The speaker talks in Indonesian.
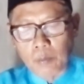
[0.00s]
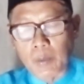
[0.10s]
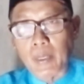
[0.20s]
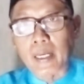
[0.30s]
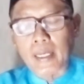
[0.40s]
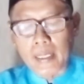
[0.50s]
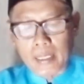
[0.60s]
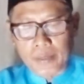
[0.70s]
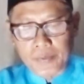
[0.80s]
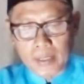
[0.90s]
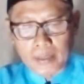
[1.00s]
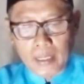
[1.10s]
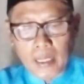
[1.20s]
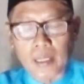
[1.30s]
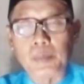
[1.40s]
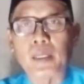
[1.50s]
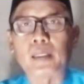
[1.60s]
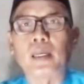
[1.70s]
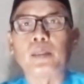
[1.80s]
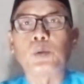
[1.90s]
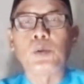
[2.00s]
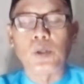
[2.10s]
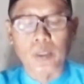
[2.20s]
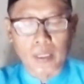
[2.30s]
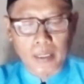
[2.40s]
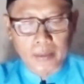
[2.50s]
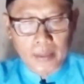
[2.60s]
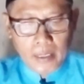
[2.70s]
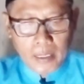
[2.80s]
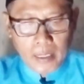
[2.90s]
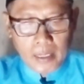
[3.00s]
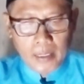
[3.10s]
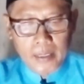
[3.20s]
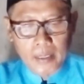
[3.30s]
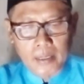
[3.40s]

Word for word: memakai lafat al mar'atu kadila